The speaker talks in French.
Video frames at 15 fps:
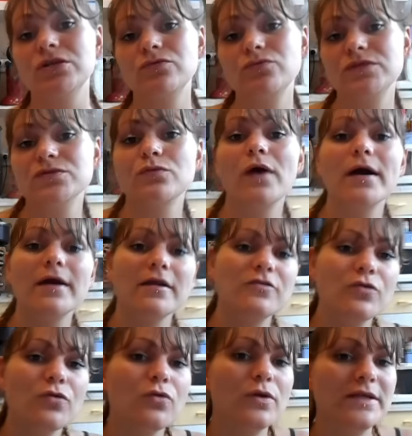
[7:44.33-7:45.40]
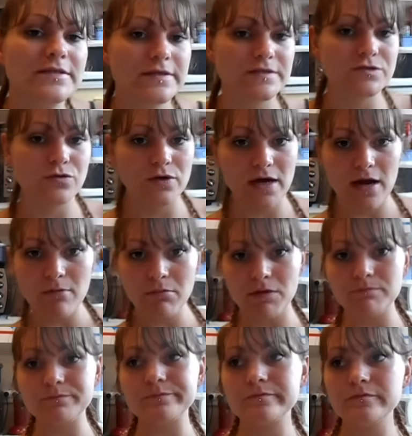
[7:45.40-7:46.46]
chez nous, ils sont à 4 euros les 500 grammes.